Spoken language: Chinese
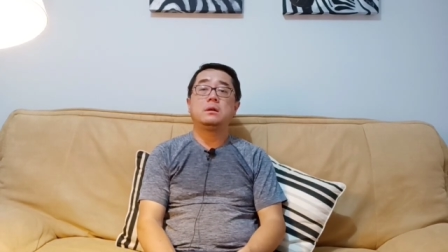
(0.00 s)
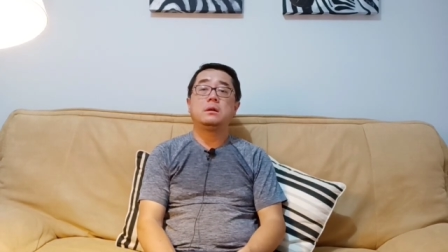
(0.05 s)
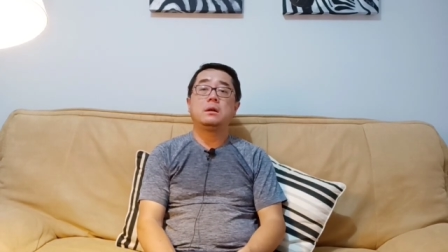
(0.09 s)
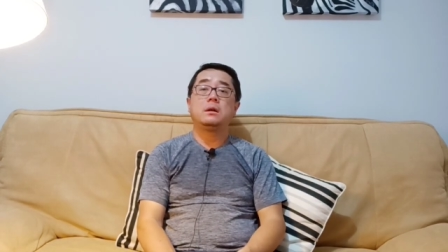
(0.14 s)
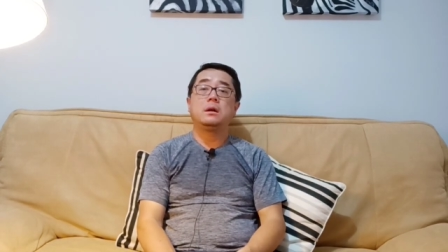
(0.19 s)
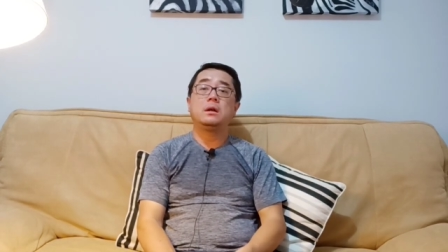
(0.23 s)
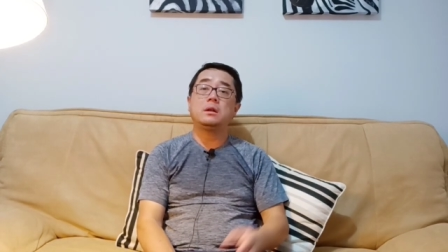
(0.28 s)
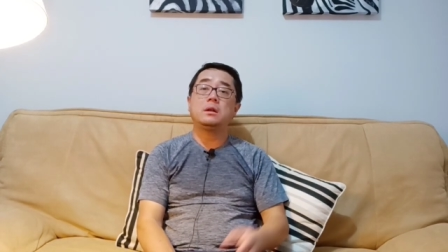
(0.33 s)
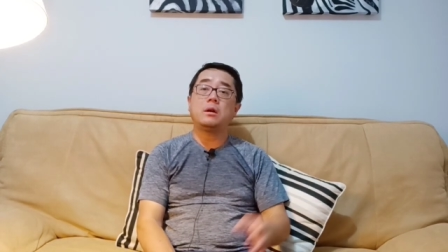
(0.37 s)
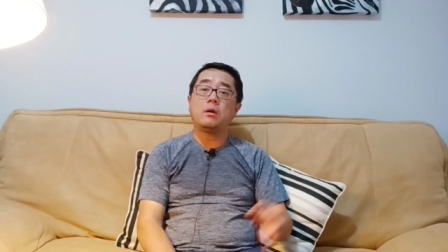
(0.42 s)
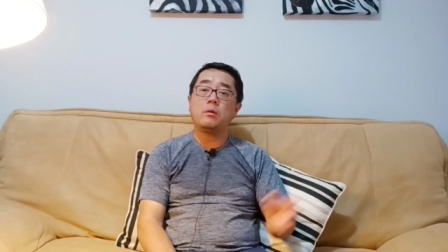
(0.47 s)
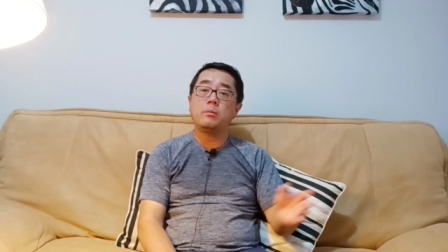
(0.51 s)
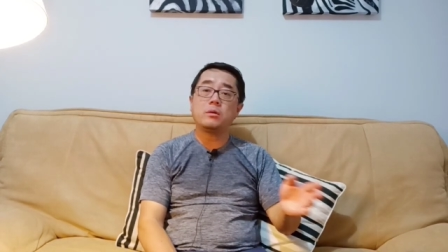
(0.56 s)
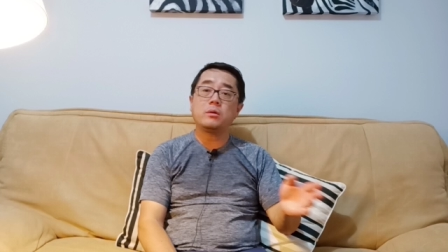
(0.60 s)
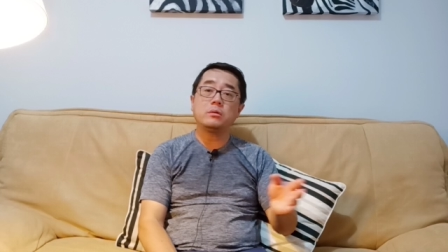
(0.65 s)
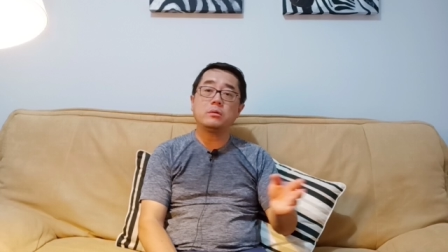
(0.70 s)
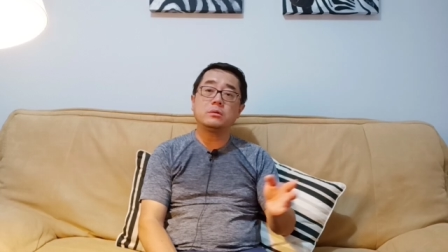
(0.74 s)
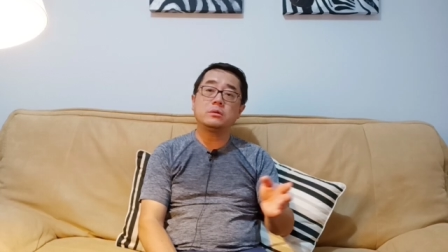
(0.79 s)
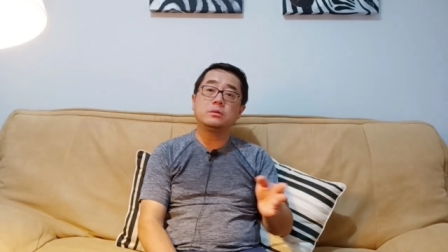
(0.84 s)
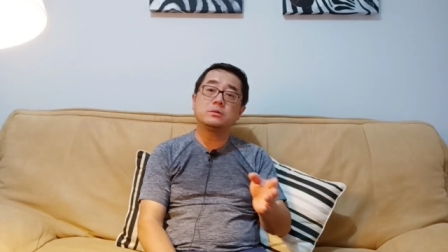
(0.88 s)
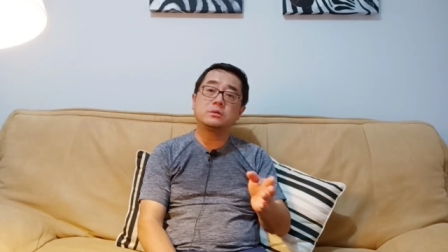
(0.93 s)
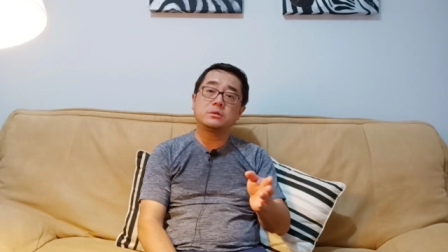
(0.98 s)
哎，奥密克戎
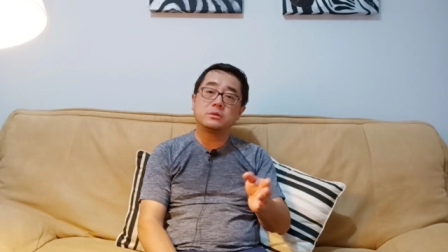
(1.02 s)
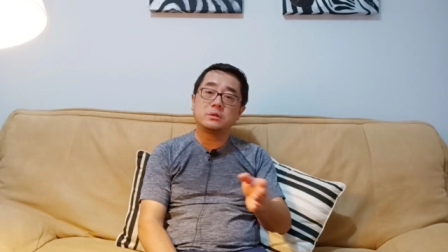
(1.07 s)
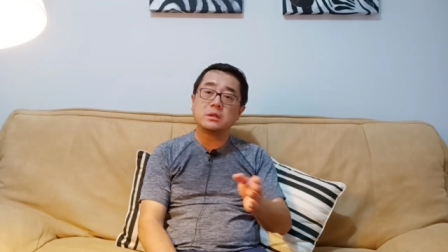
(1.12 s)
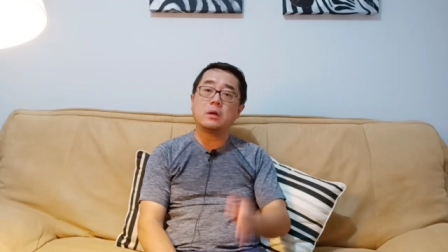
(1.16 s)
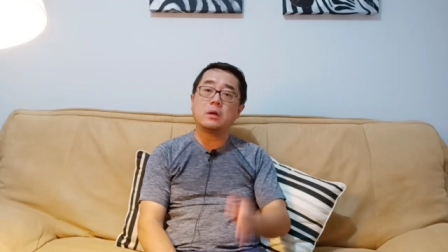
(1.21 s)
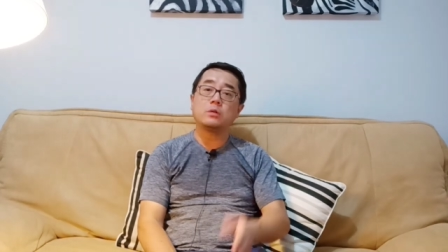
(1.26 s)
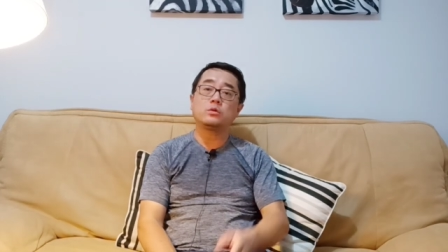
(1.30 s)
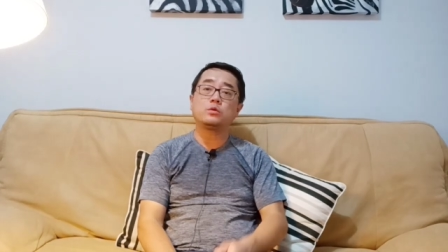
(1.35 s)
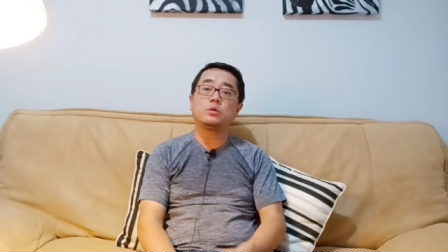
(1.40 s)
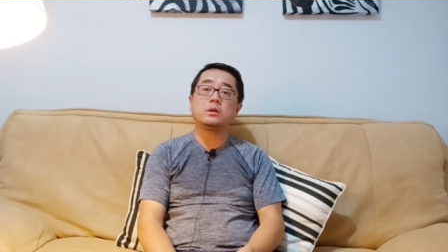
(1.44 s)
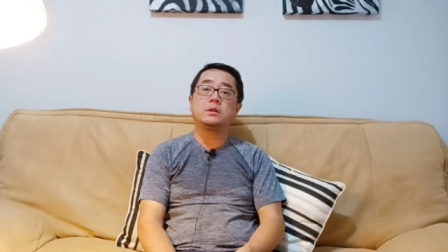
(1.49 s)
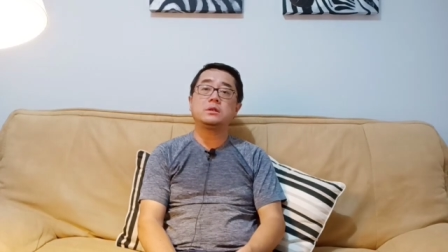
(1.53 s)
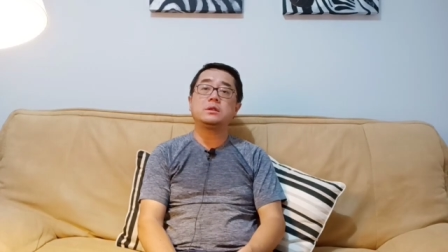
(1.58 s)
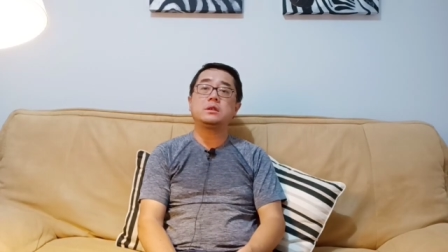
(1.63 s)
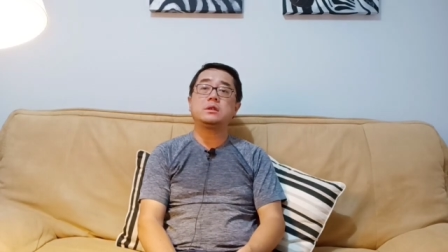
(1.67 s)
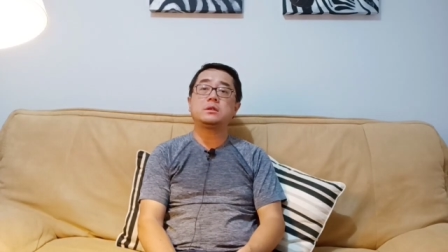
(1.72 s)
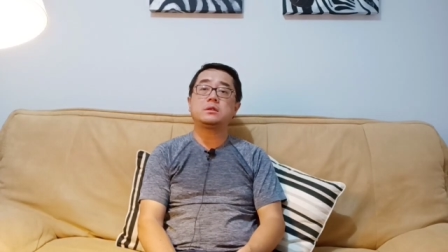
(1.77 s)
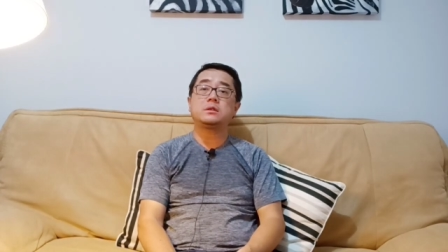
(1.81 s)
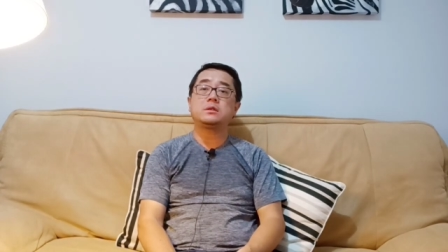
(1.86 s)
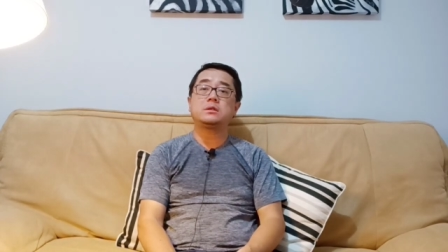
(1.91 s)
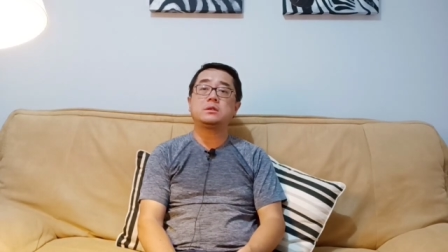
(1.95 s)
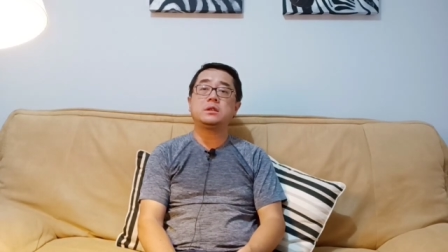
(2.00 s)
就正好做了这件
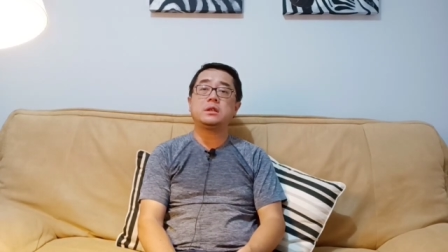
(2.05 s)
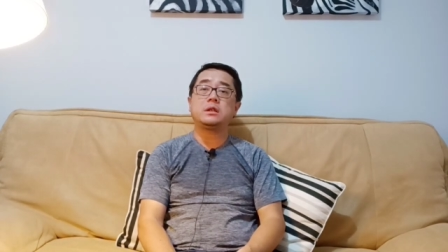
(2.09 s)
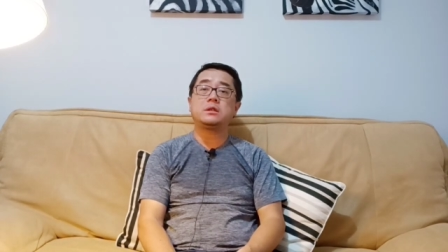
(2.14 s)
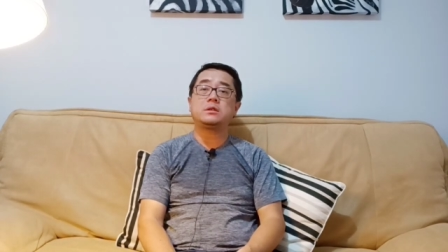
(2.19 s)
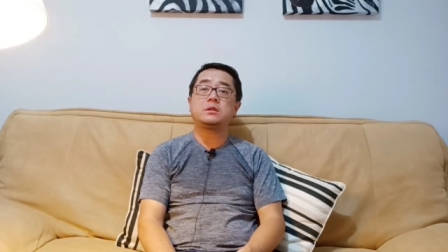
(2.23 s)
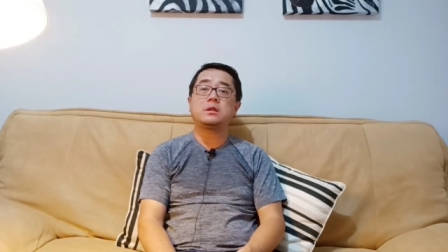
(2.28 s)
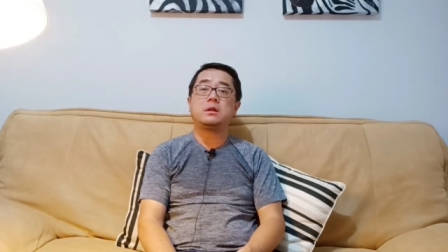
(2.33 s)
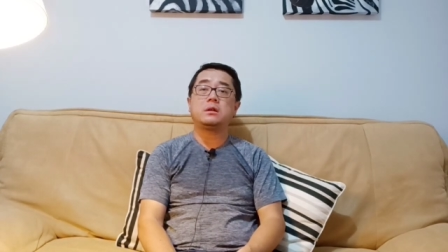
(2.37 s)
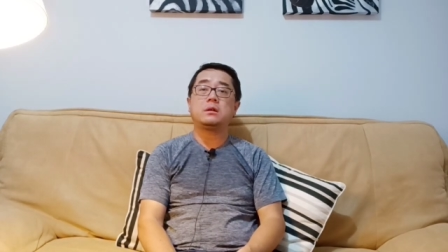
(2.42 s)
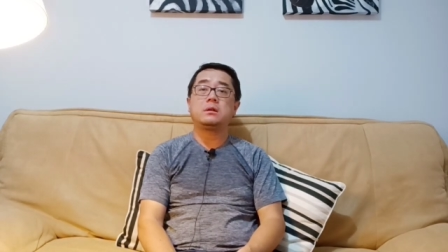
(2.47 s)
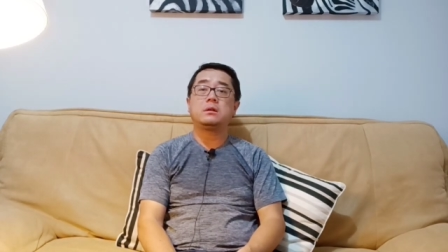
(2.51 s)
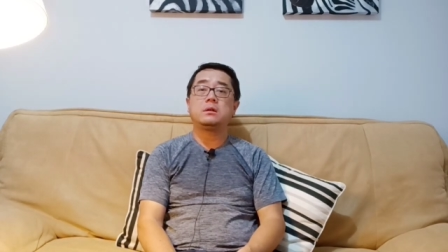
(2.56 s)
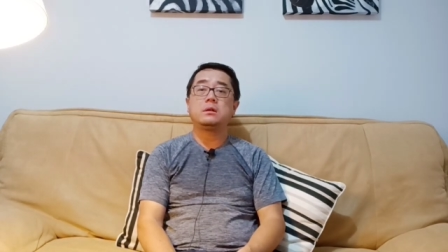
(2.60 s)
事这件事儿，